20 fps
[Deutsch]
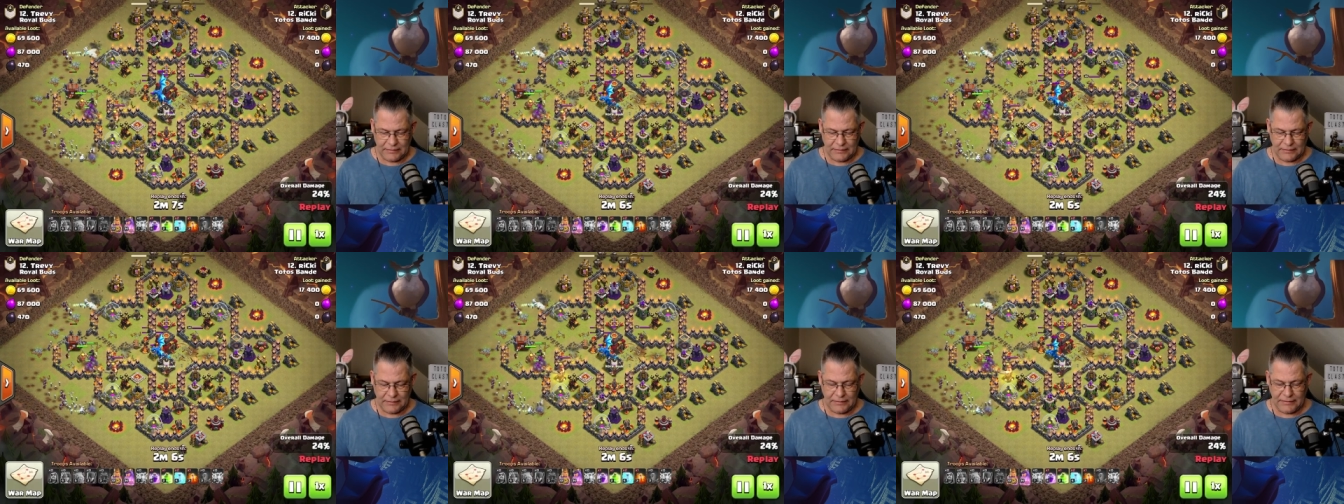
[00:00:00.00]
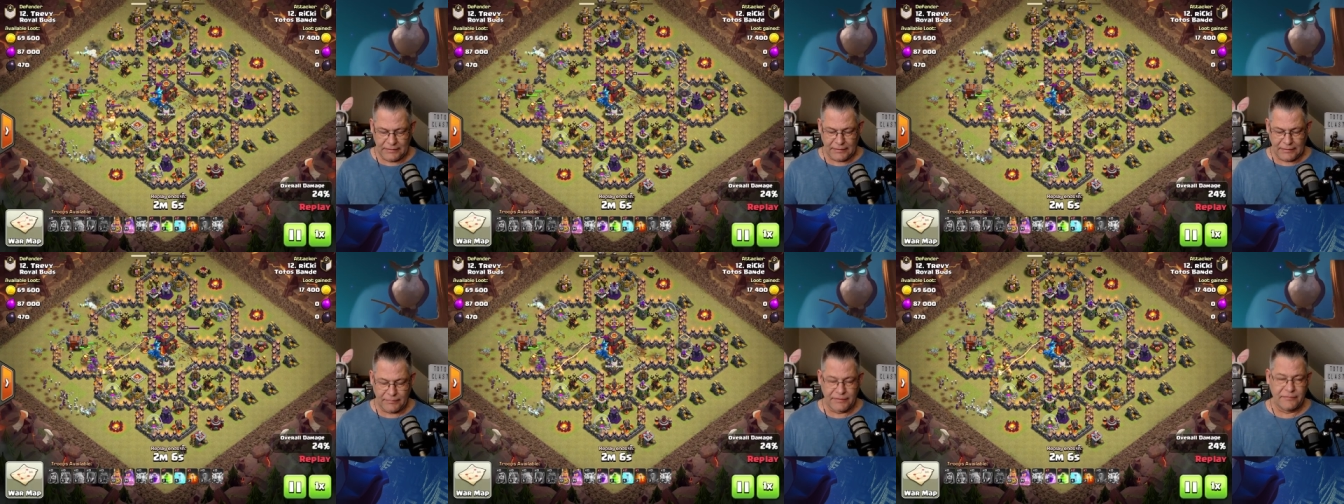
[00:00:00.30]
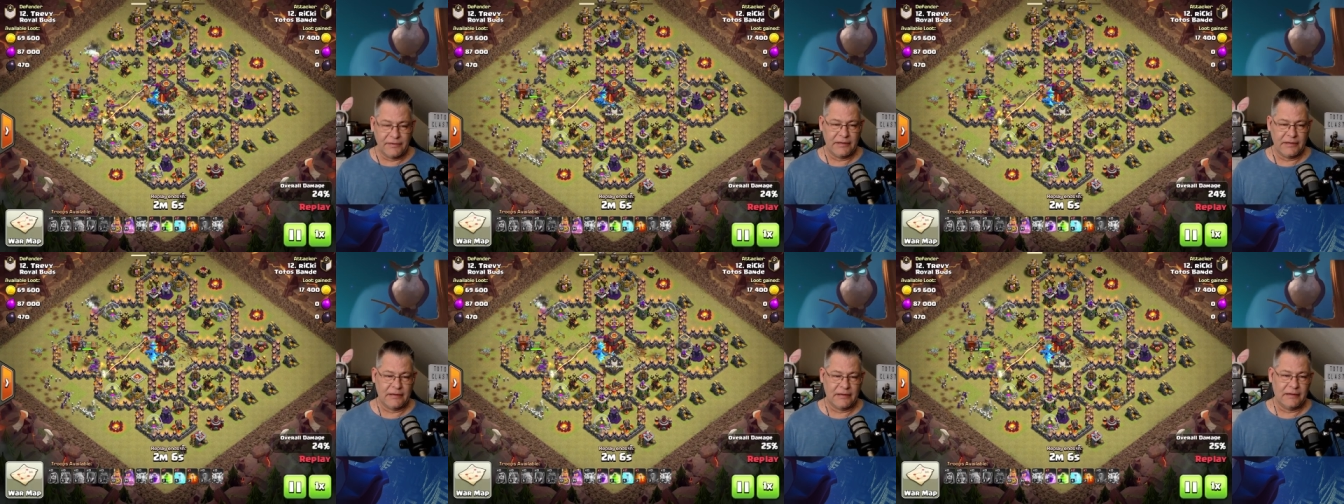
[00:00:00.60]
damit
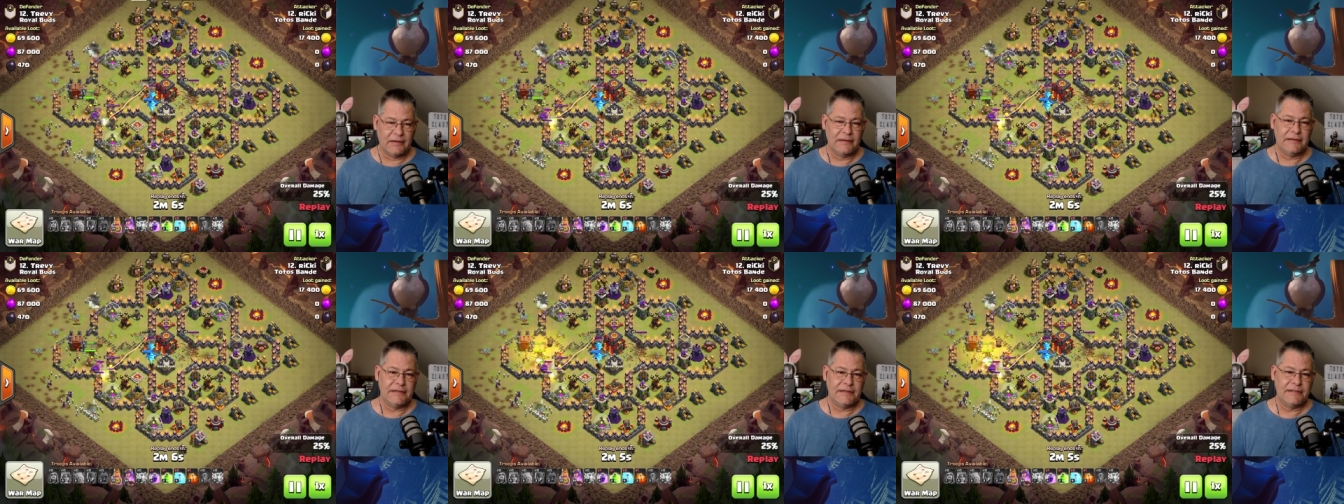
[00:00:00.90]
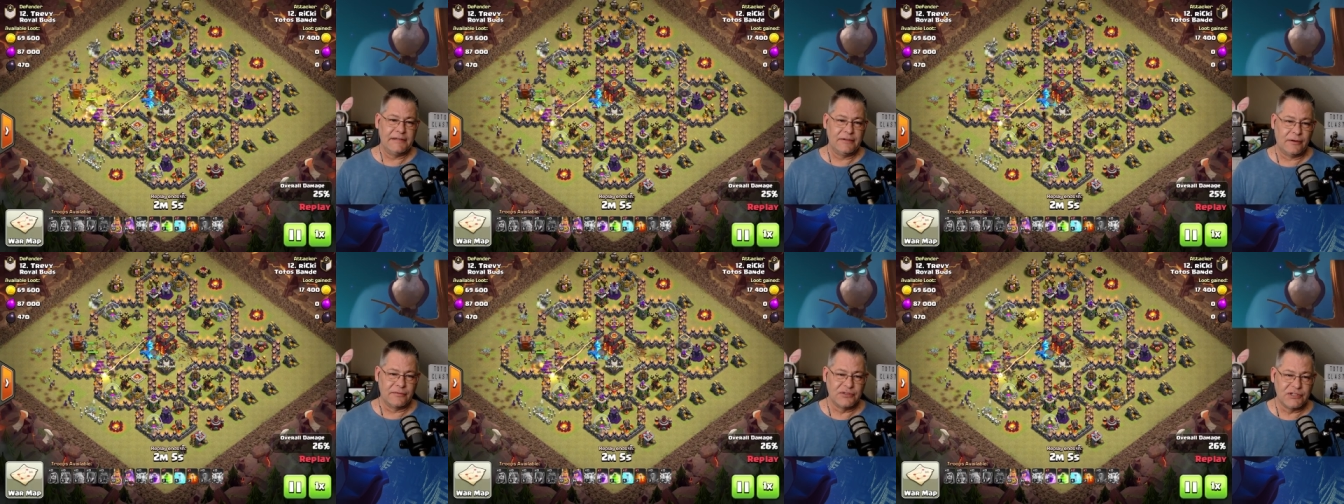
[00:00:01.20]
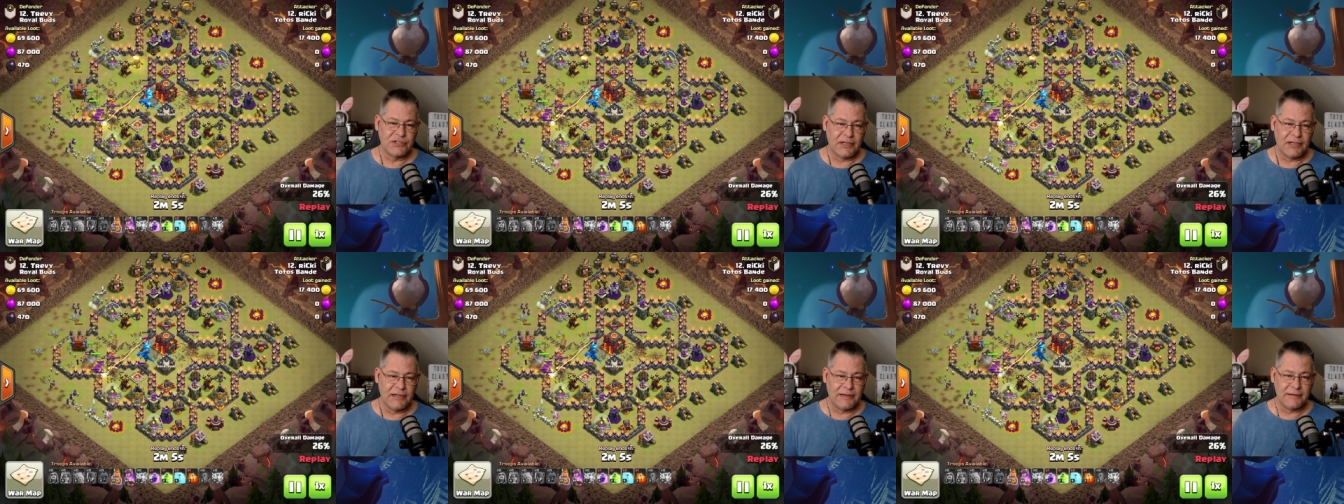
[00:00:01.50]
wir nicht
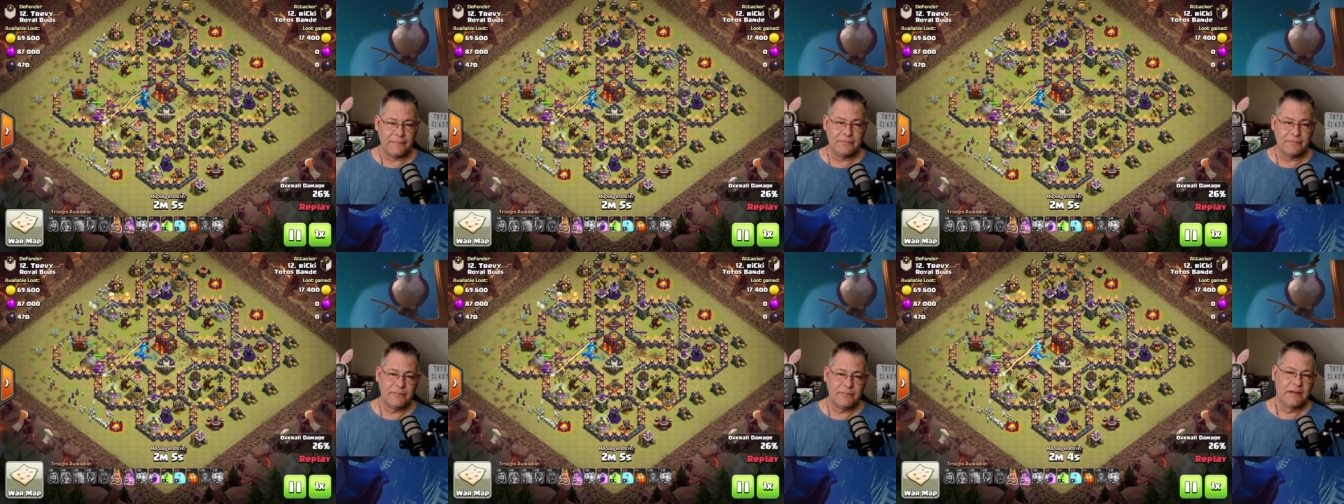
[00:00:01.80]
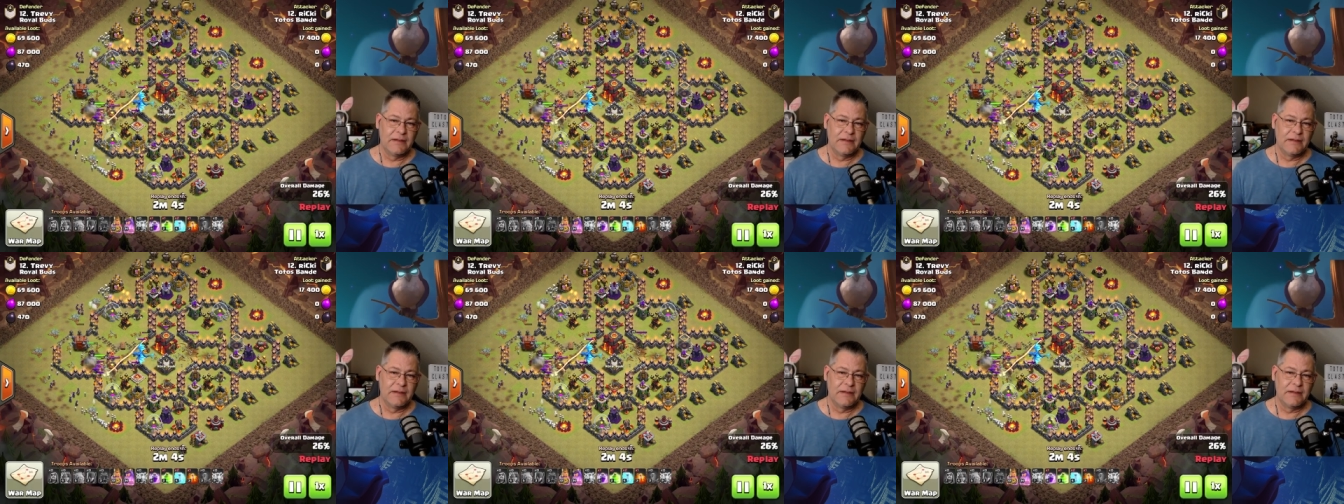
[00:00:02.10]
aufsteigen.